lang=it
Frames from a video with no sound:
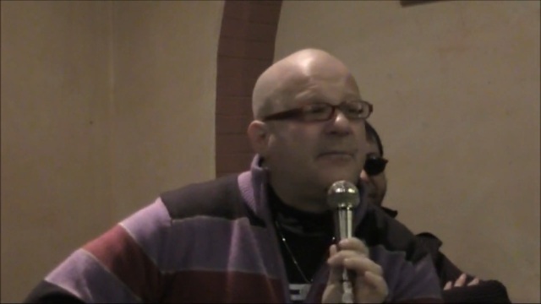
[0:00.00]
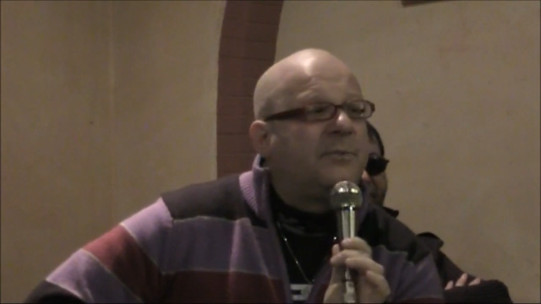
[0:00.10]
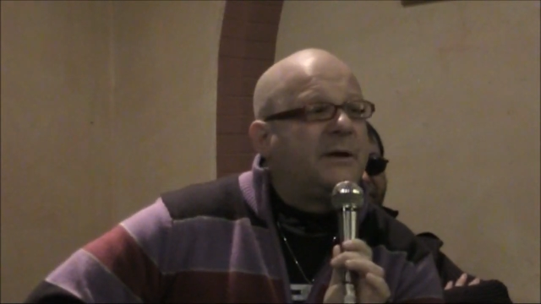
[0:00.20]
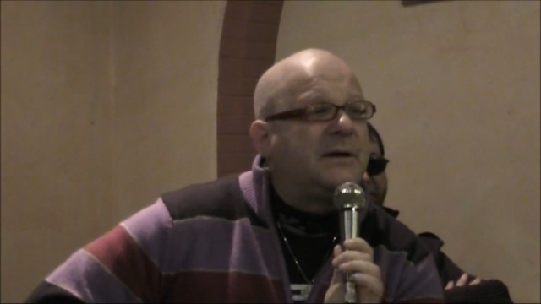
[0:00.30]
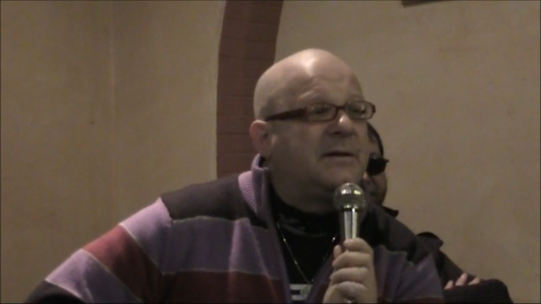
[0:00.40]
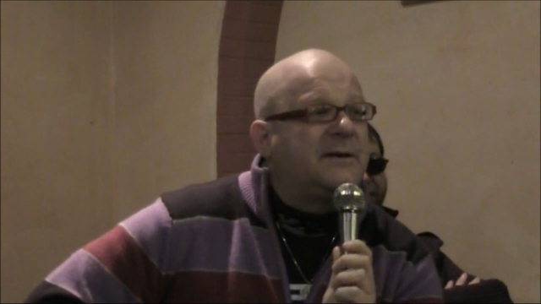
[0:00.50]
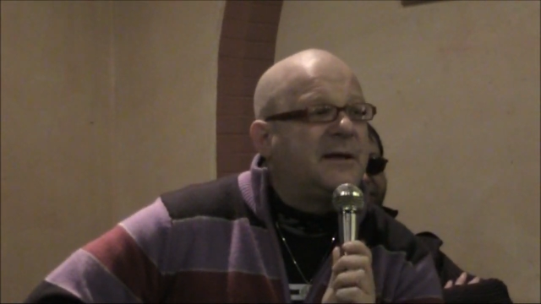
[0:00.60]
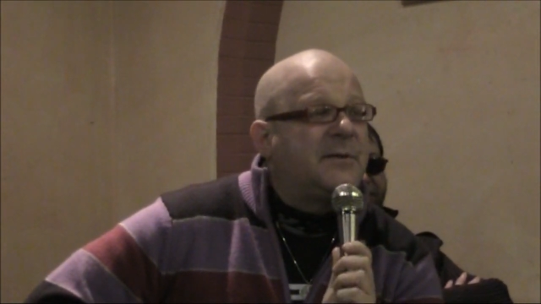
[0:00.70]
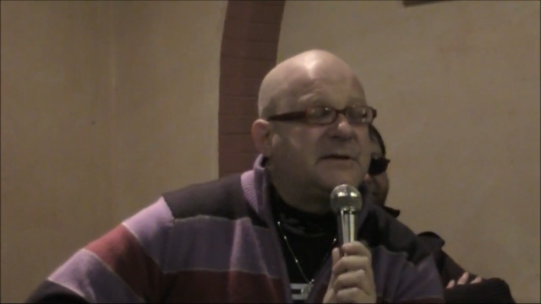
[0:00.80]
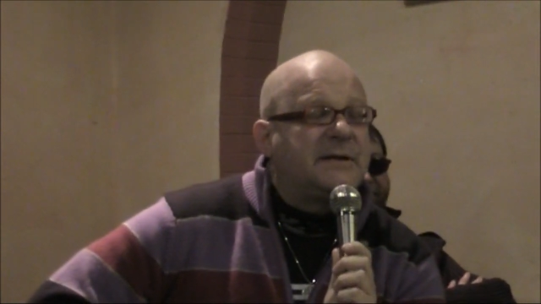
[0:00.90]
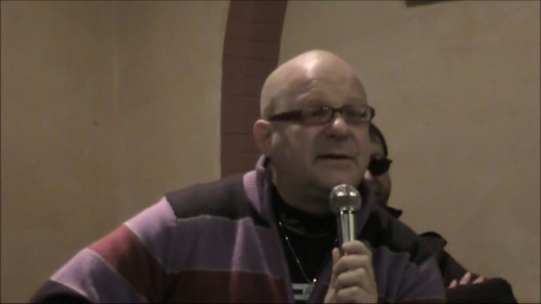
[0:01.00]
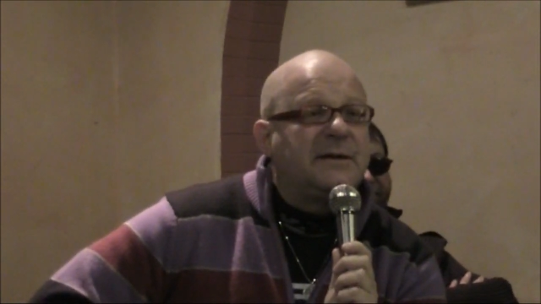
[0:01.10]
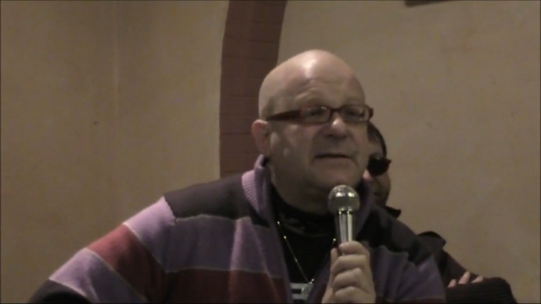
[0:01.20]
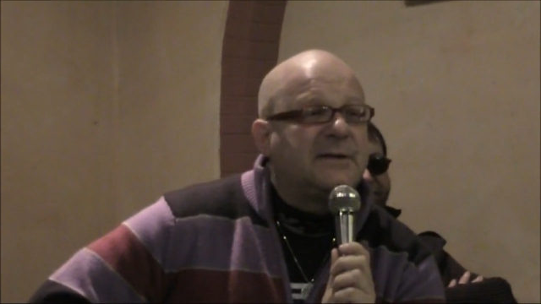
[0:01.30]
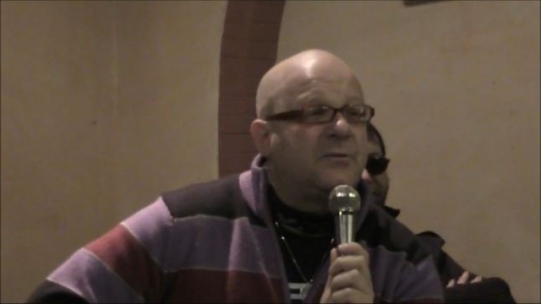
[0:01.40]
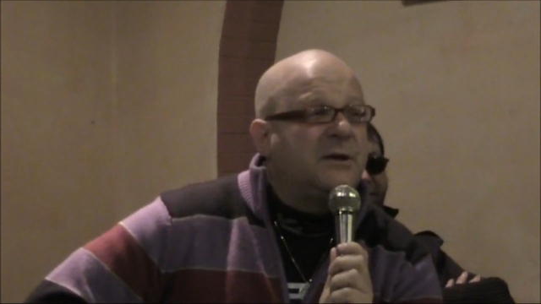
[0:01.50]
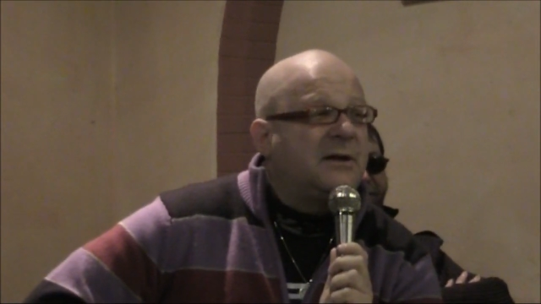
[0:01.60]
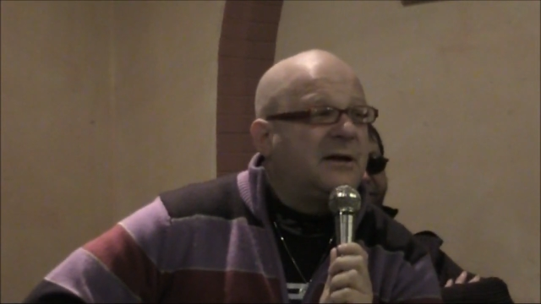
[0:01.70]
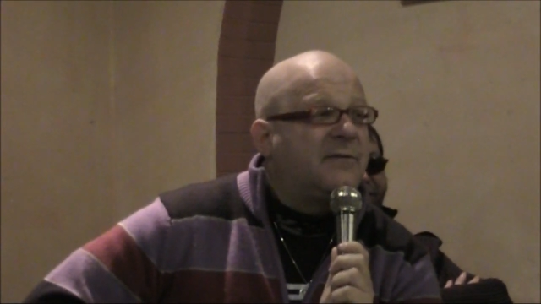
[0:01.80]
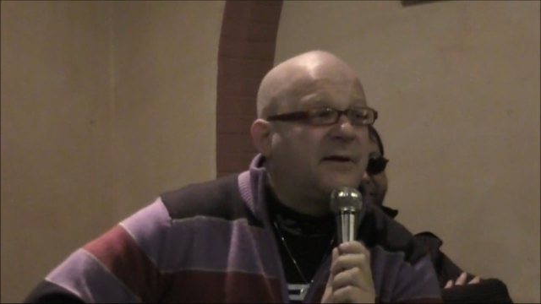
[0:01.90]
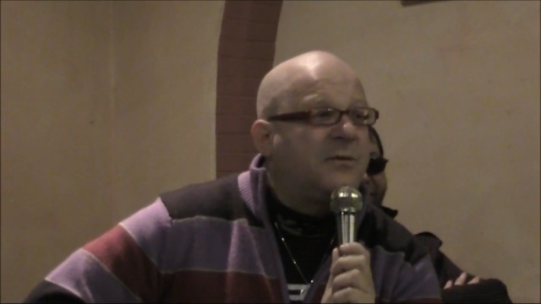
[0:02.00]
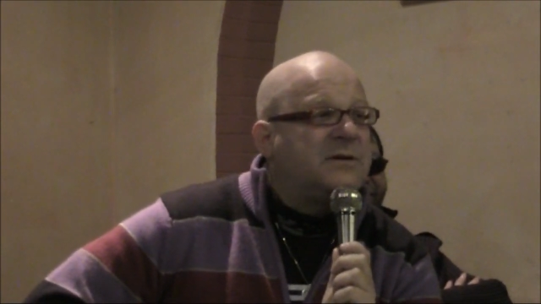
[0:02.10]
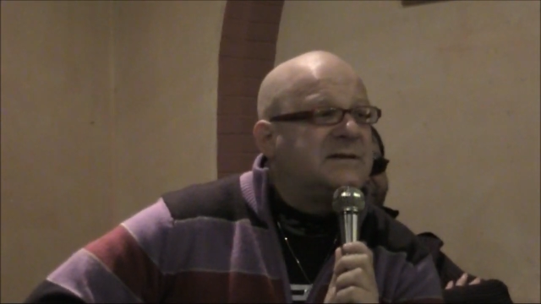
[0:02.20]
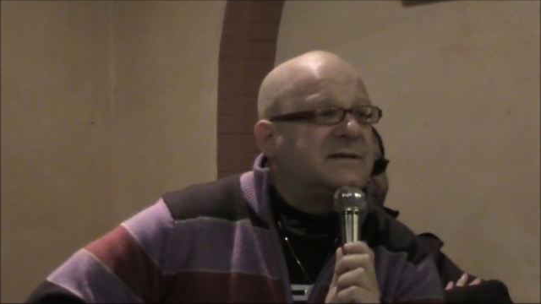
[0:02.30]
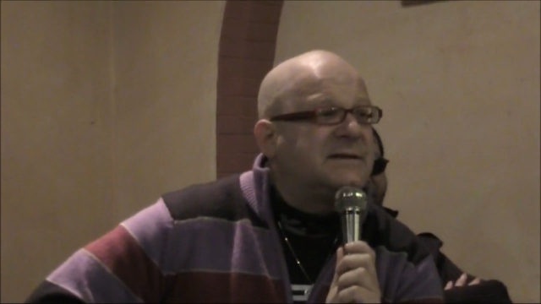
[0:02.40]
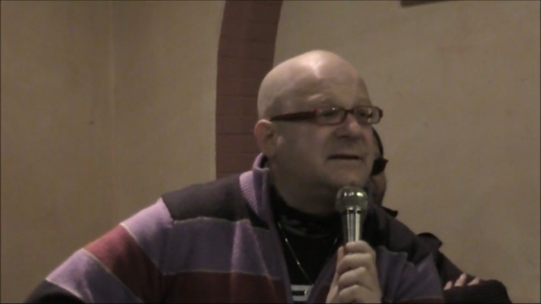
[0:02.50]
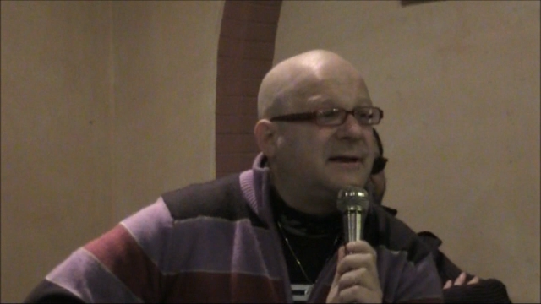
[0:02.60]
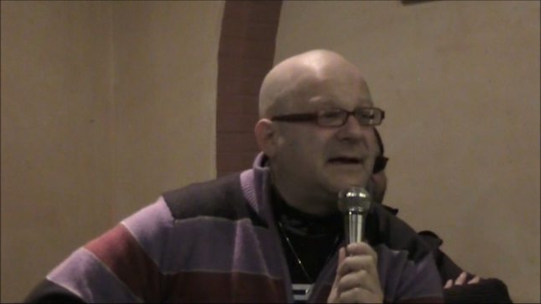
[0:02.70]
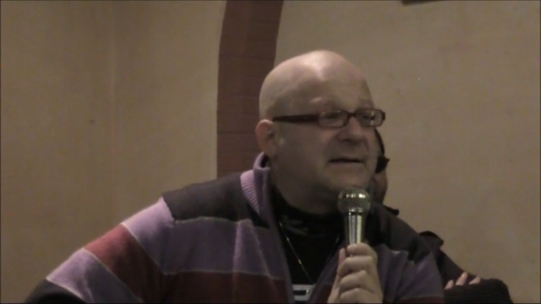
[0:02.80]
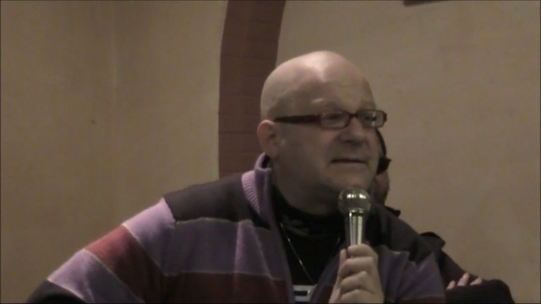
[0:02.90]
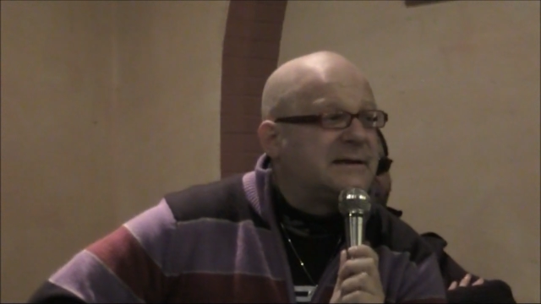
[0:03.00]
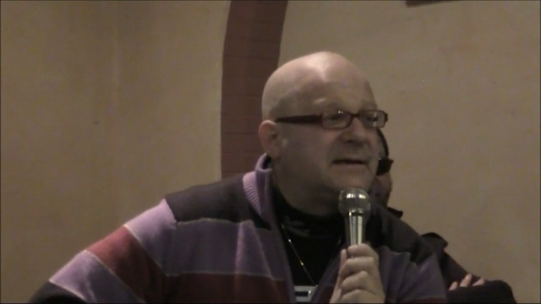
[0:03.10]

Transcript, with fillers: per diventare presidente degli Stati Uniti che fanno gli stessi interessi,